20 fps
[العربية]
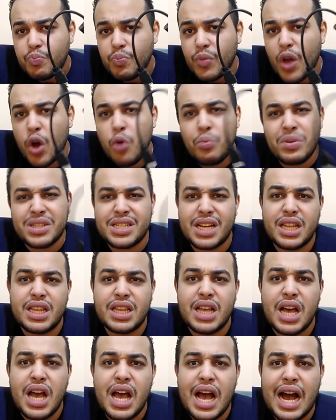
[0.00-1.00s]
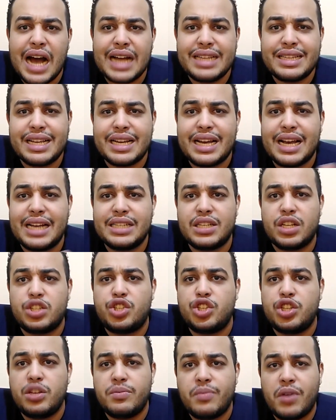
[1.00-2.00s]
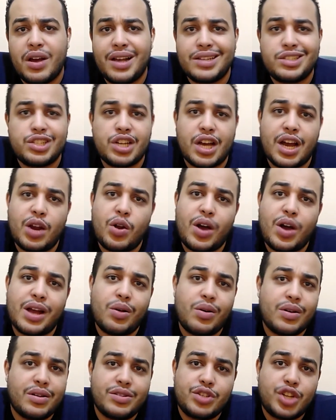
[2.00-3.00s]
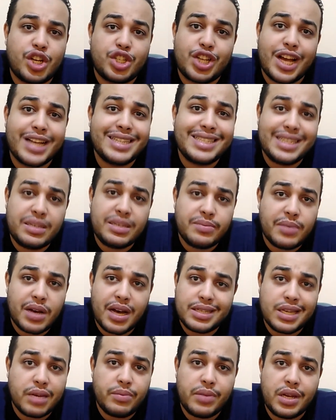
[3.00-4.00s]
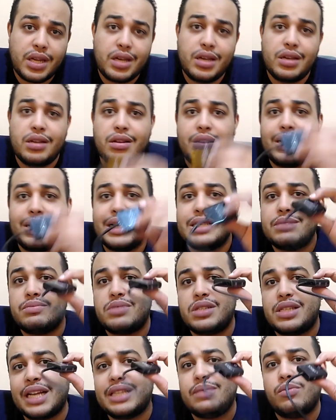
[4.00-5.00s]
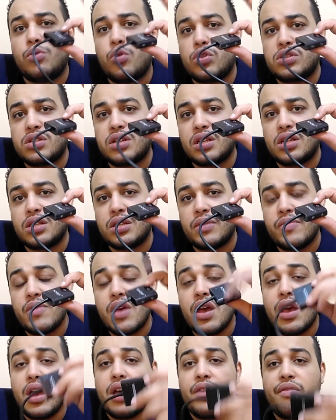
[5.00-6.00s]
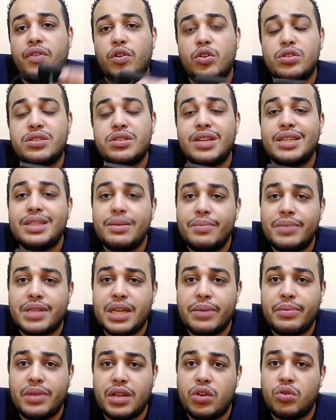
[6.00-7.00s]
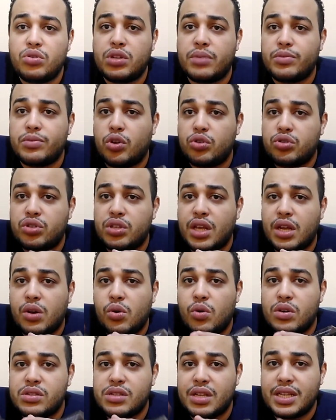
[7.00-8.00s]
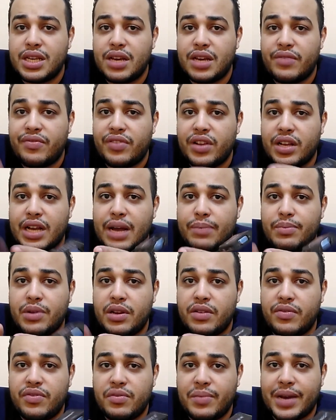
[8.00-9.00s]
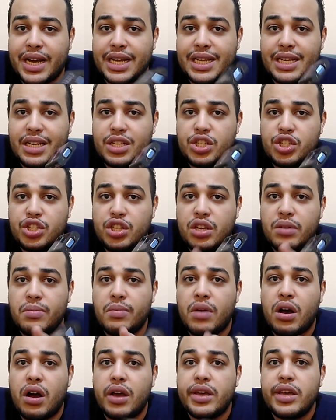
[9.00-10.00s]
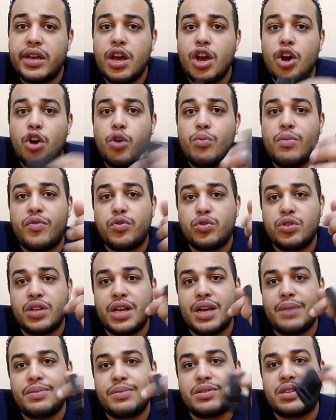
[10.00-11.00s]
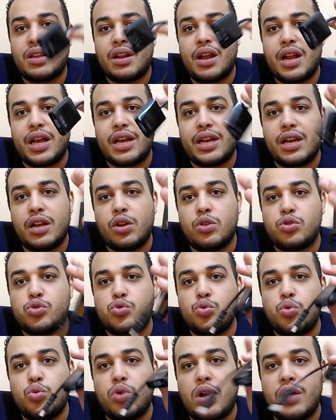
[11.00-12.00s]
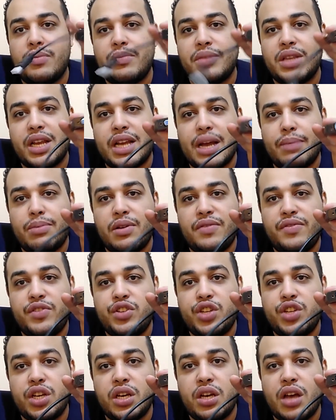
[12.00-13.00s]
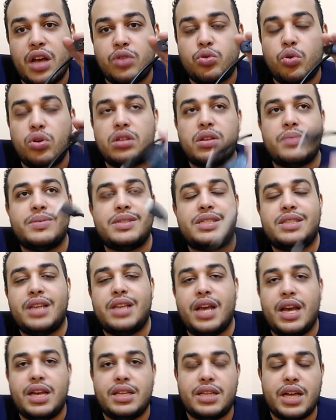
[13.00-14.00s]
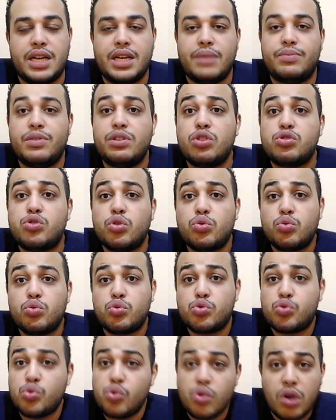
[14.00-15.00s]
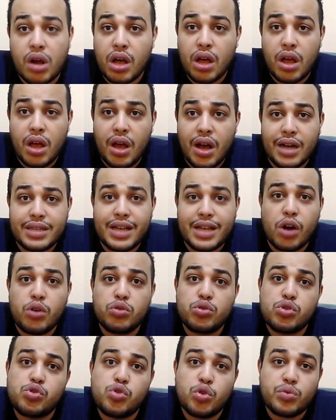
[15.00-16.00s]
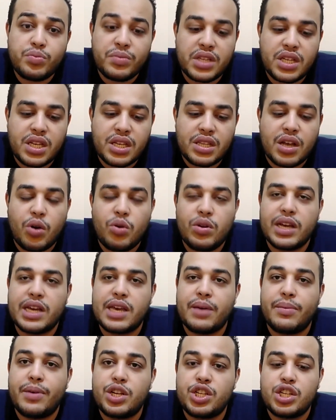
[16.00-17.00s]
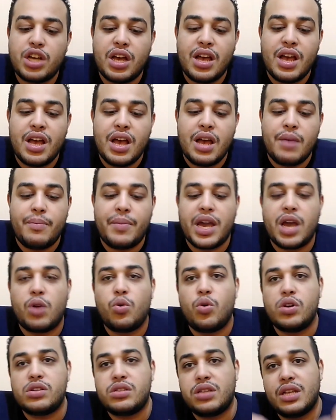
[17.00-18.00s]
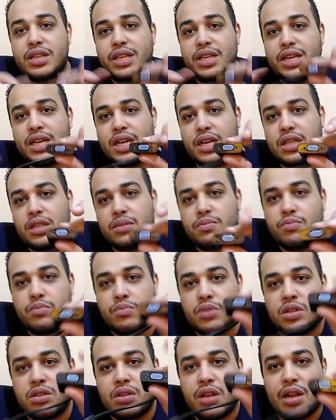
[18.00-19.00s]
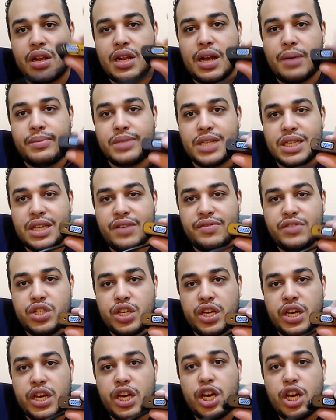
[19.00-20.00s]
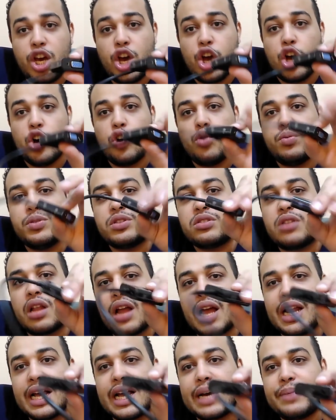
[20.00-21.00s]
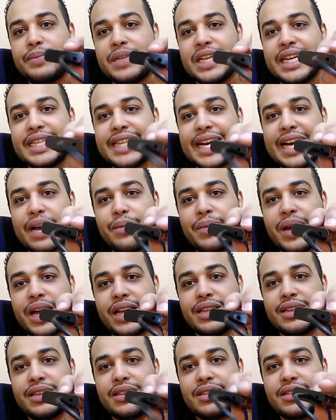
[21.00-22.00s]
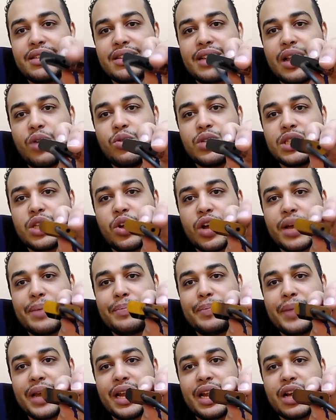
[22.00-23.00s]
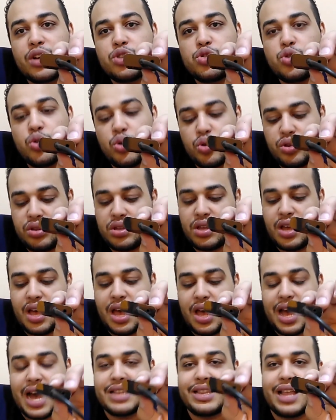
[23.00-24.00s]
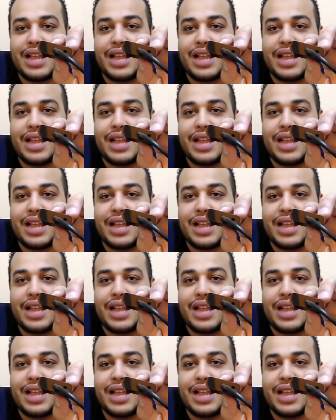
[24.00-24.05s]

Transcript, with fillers: او مثلا عندك جهاز اتش دي عايز تشغله على شاشه قديمه هتعمل ايه لازم تستخدم الوصله دي فالوصله دي بتعمل ايه قلنا بنحط هنا الوصله دي في الكابل في مكان الاتش دي ام اي والمفروض ان هي بتطلع لك الصوره من الكابل في جي اي هتقول لي طب ازاي ده هي بتنقل صوت وصوره انا هاخد الصوت منين هقول لك يا باشا ما هي الوصله ديت بتطلع من هنا في جي اي وبتطلع لك من هنا كمان لو انت واخد بالك صوت حتى